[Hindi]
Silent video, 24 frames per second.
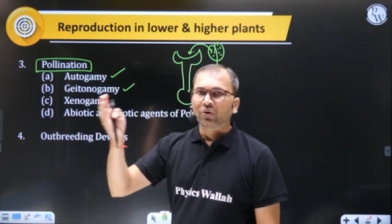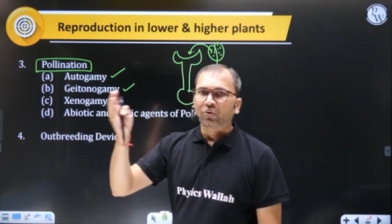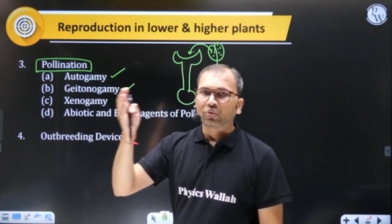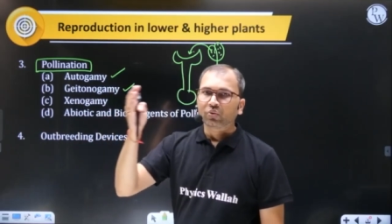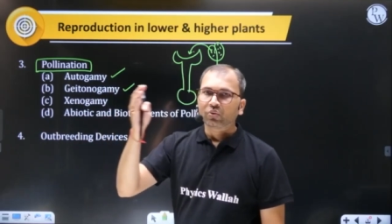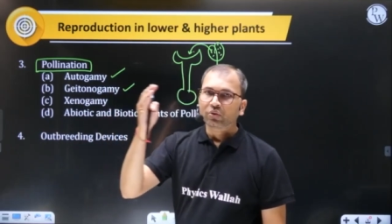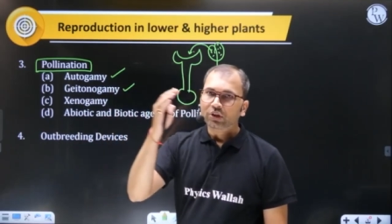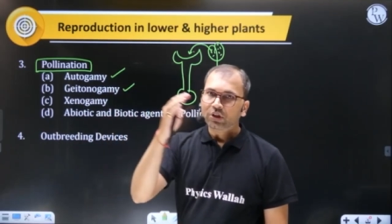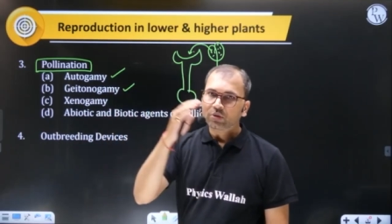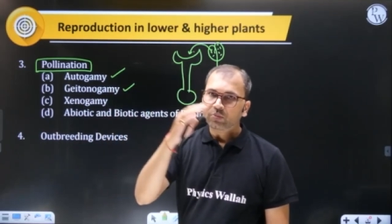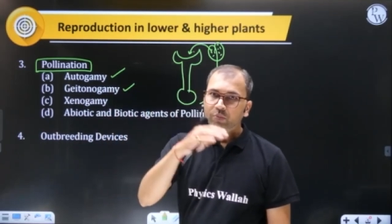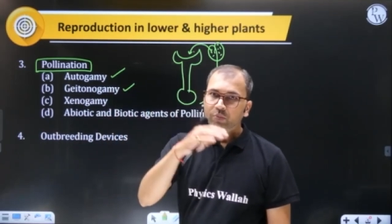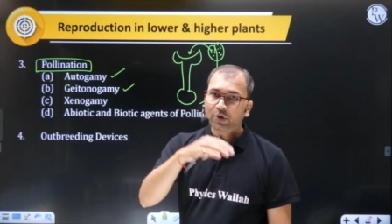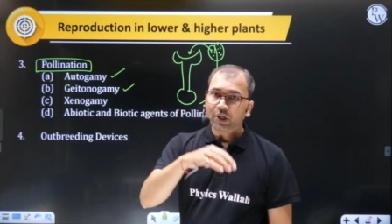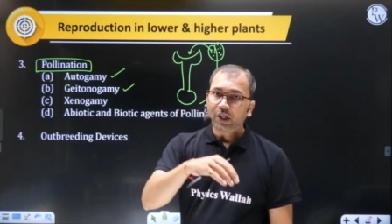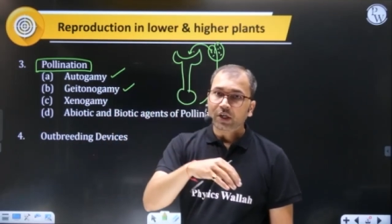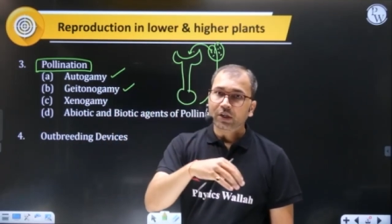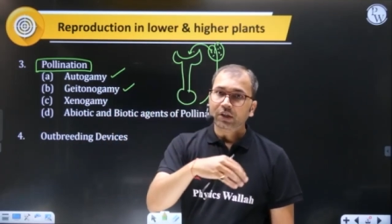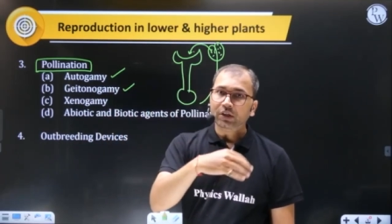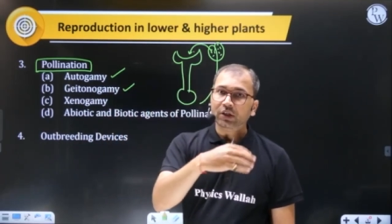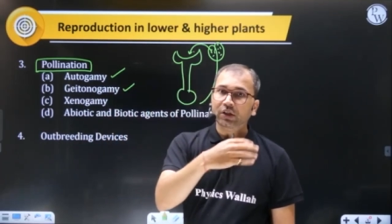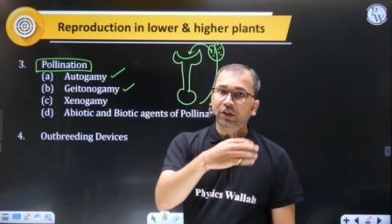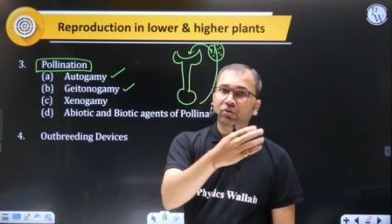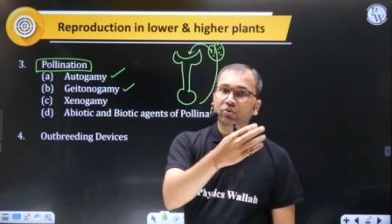उसी
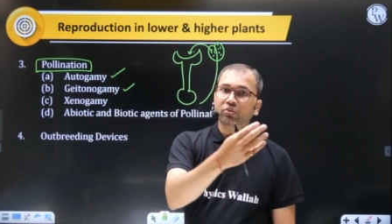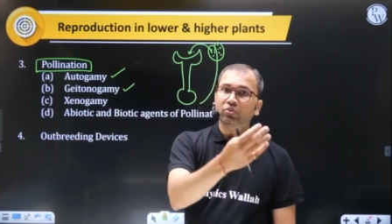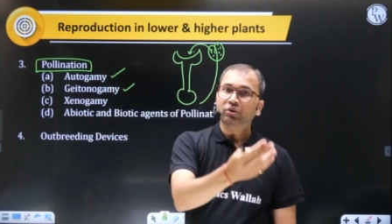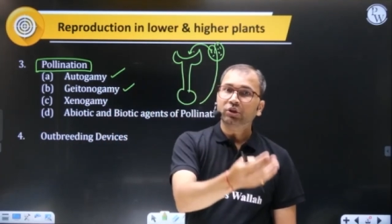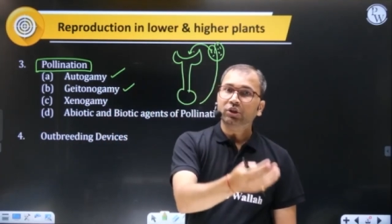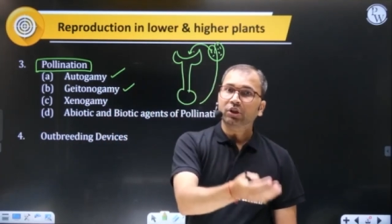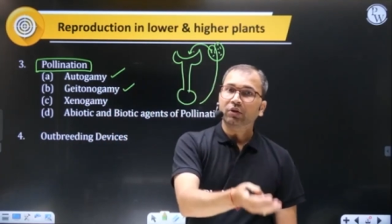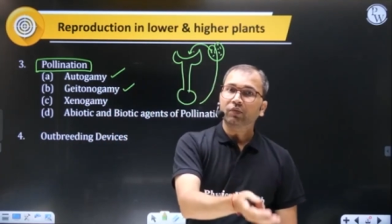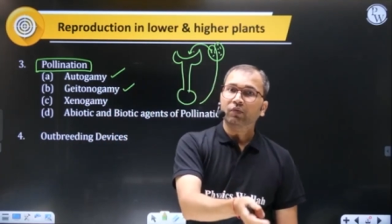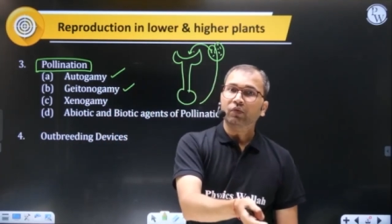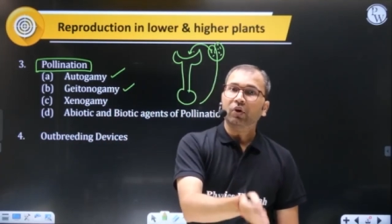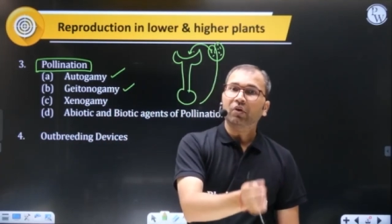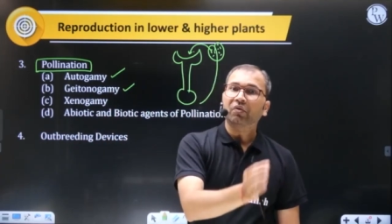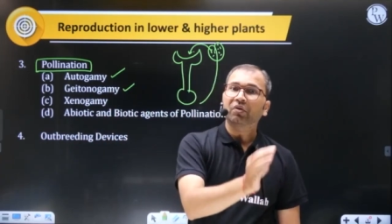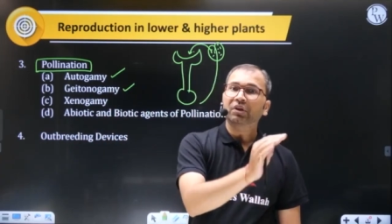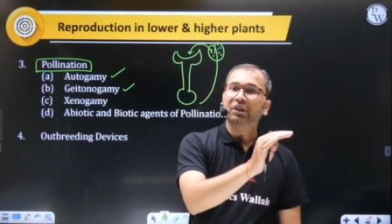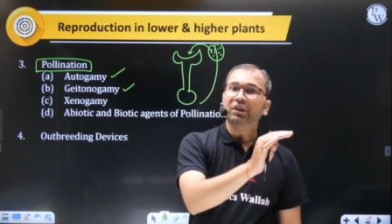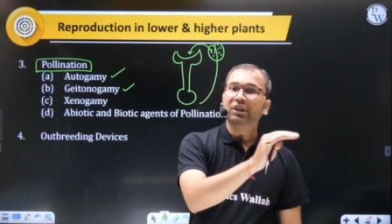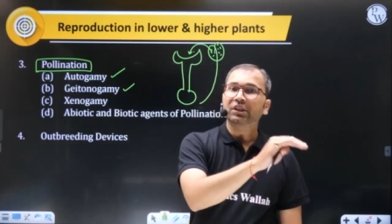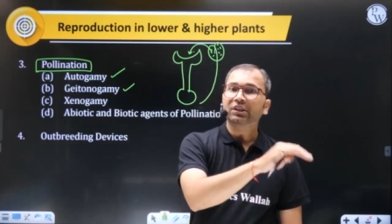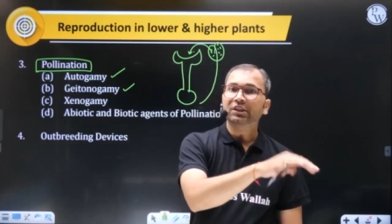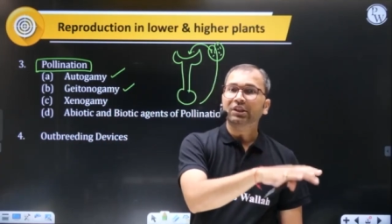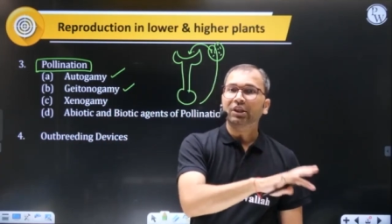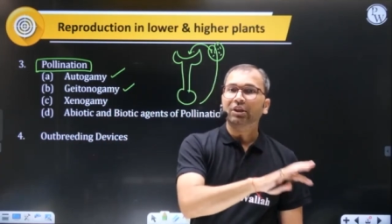प्लांट के दूसरे फ्लावर
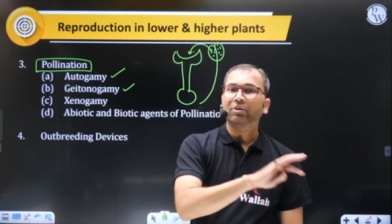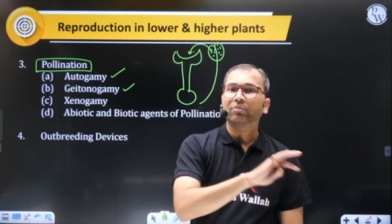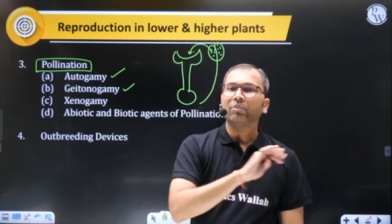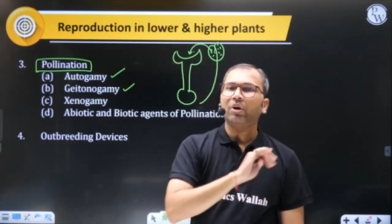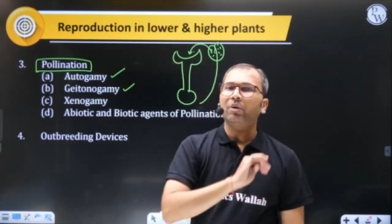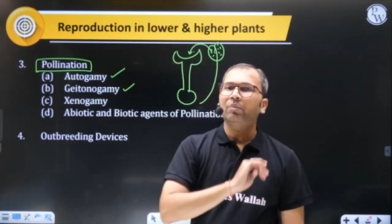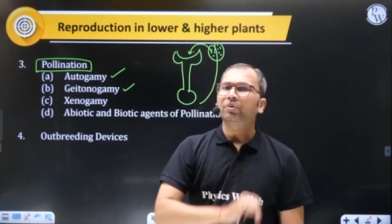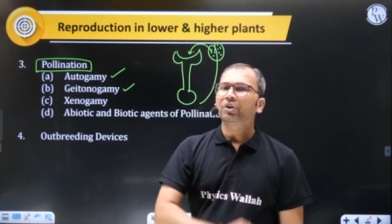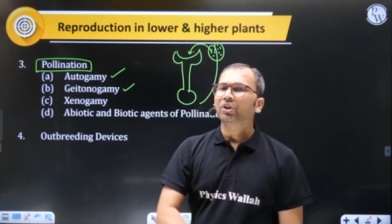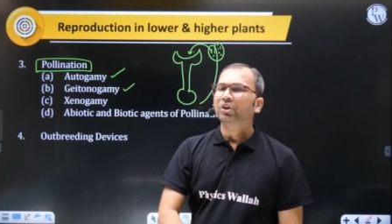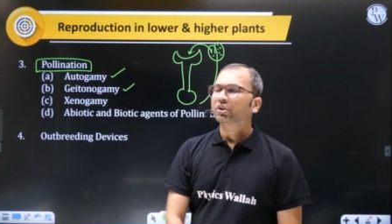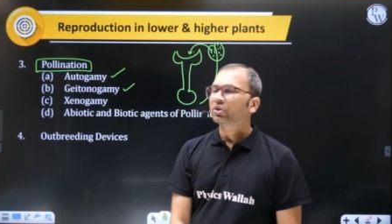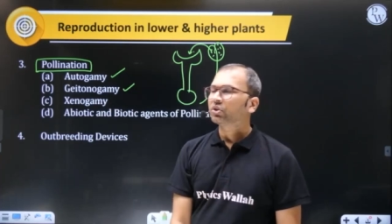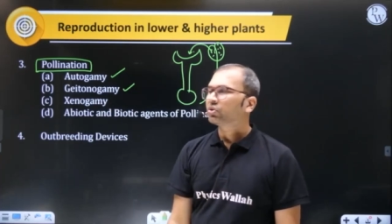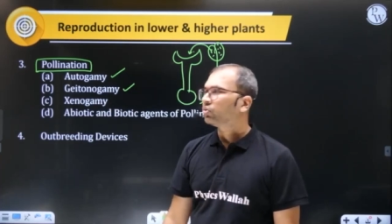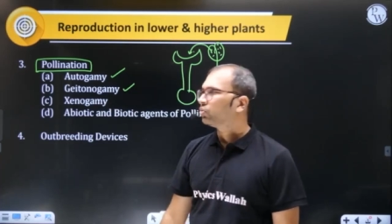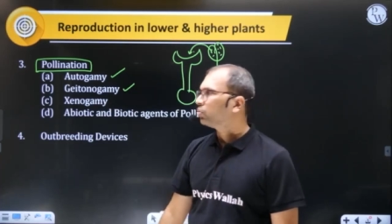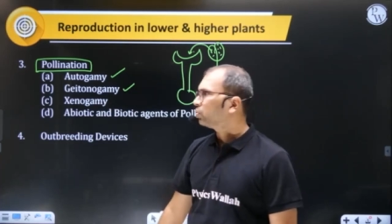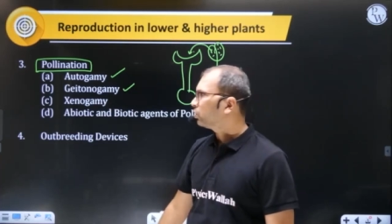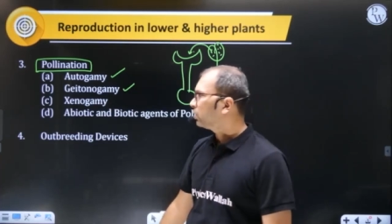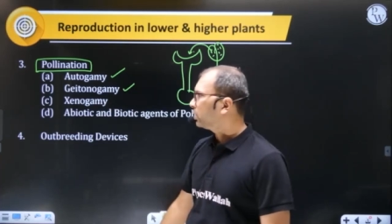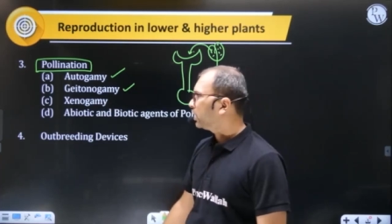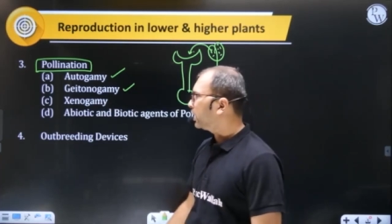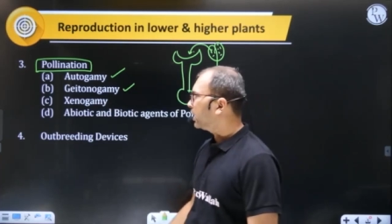के स्टिग्मा पे रिसीव
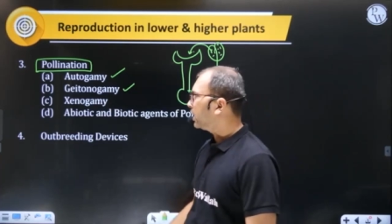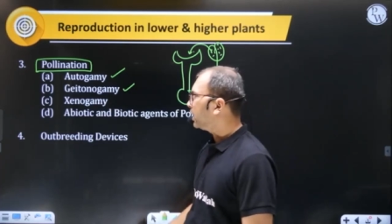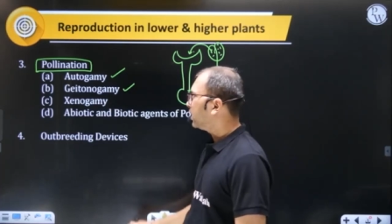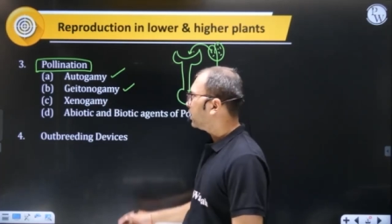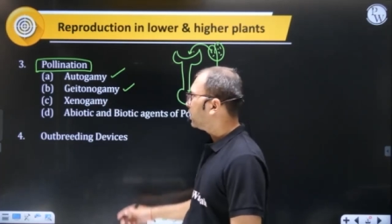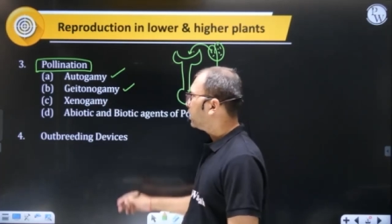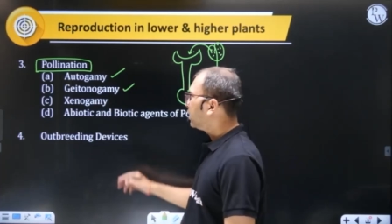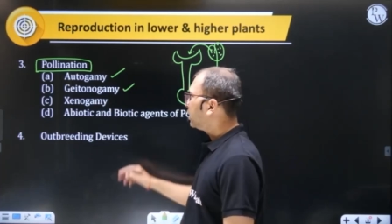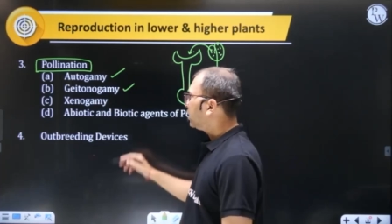होते हैं